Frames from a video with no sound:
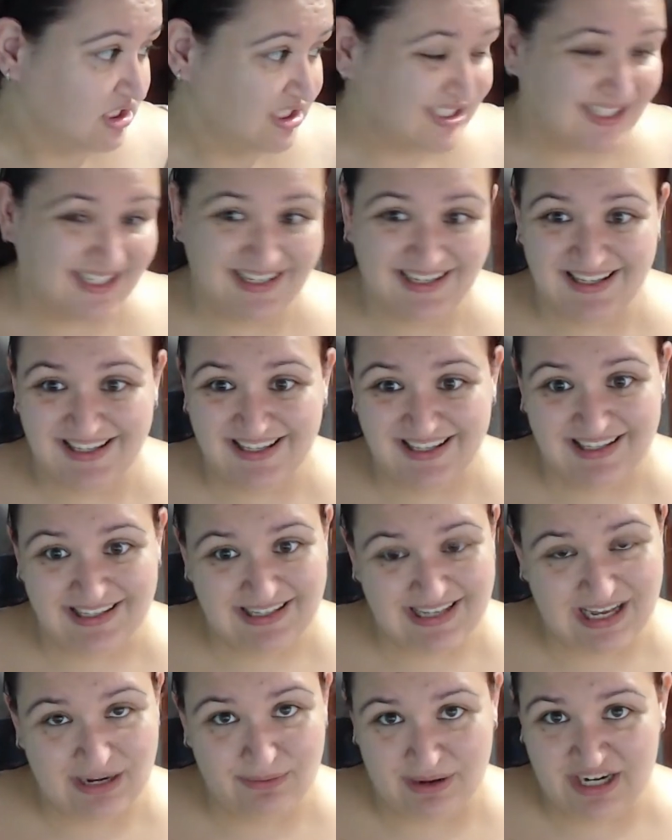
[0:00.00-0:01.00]
y
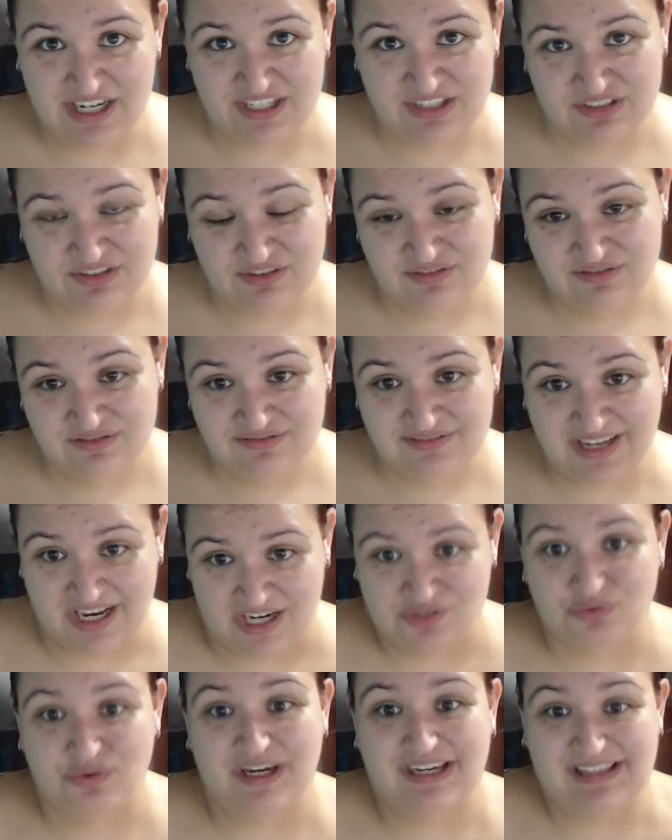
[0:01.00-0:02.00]
el vanish, que es
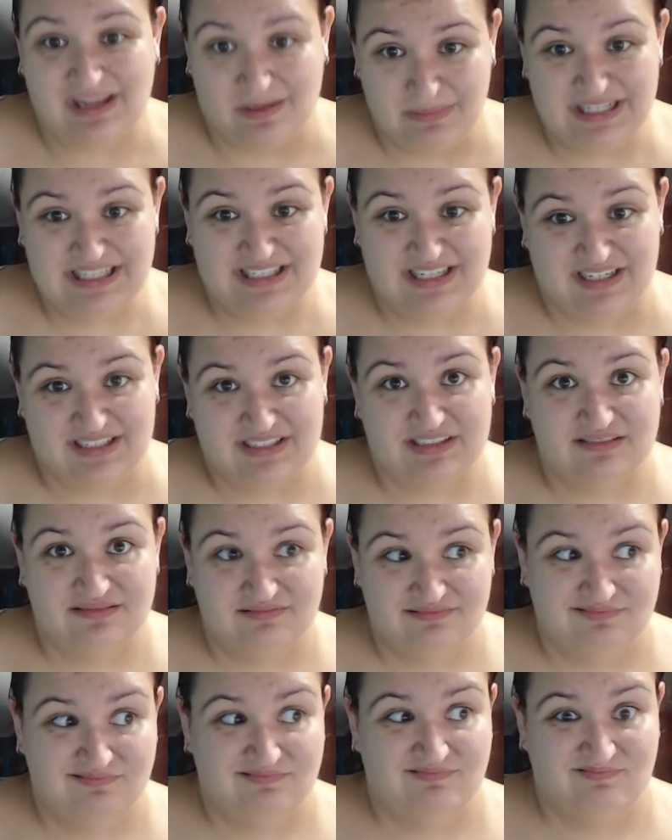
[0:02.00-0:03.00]
un quitamanchas.
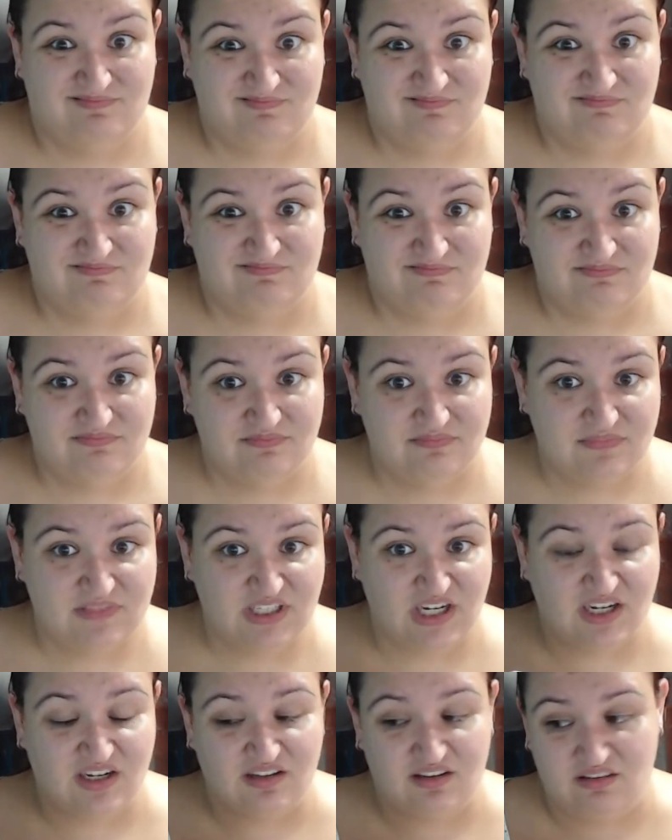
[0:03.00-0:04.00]
O
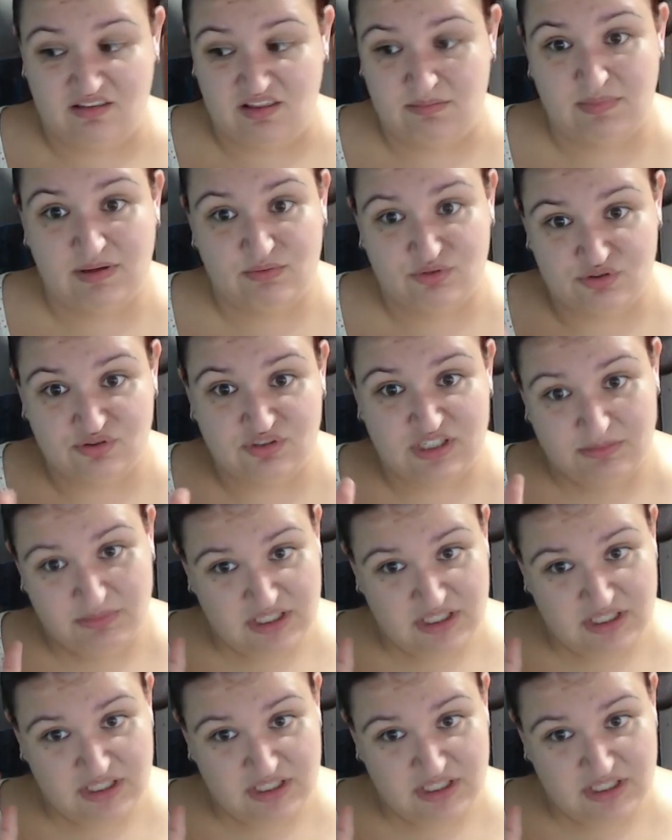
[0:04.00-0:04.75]
sea, decidme vosotros a mí